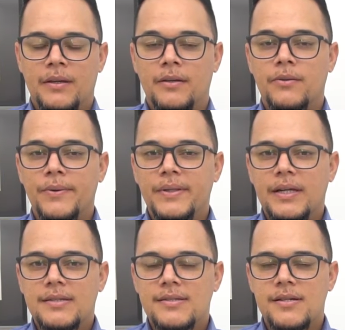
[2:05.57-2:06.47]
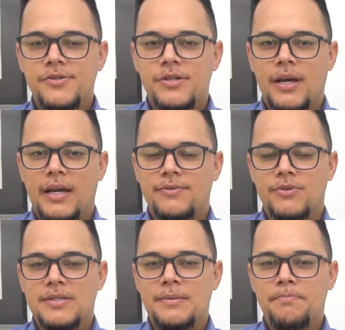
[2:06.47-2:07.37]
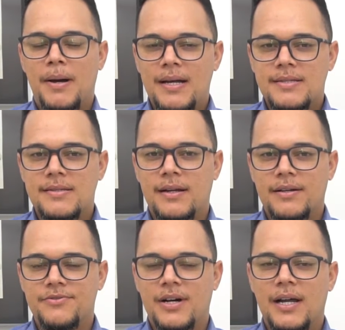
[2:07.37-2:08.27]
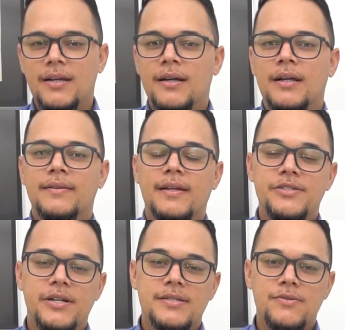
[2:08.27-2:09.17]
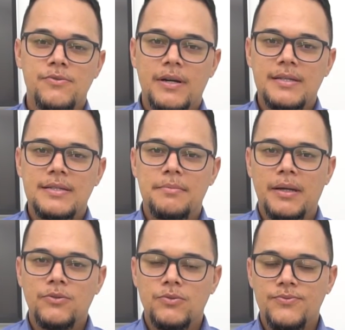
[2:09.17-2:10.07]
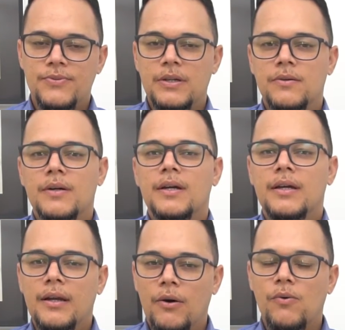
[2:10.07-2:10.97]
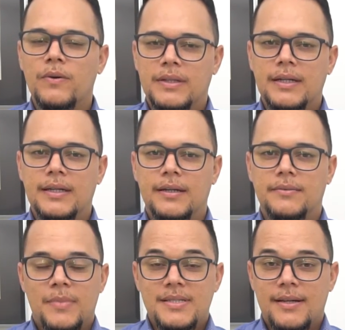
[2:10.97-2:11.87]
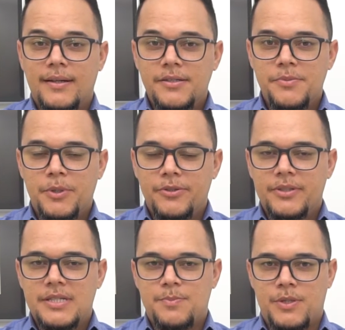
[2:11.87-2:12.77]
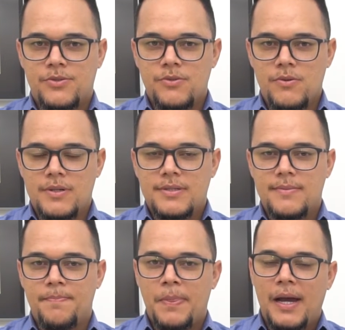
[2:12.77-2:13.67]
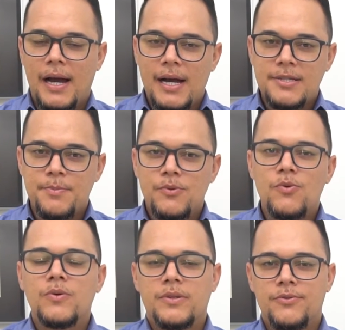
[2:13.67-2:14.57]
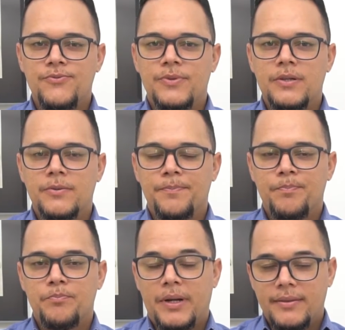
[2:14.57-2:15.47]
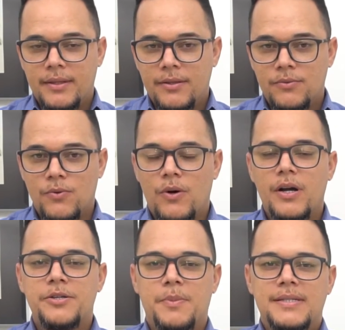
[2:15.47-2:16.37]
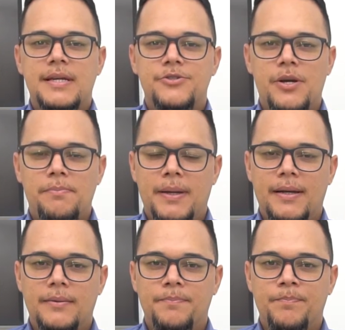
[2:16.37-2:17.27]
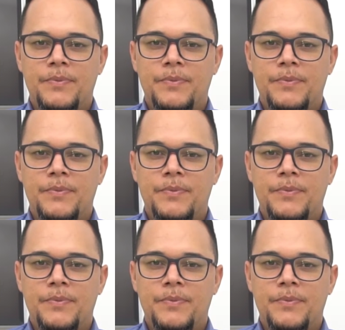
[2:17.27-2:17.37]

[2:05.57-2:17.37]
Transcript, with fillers: Então o interessante é que você passe a navalha na direção do crescimento do fio e não contra ele. Mas a grande maioria das pessoas raspam contra o fio para ter um corte mais rente à pele.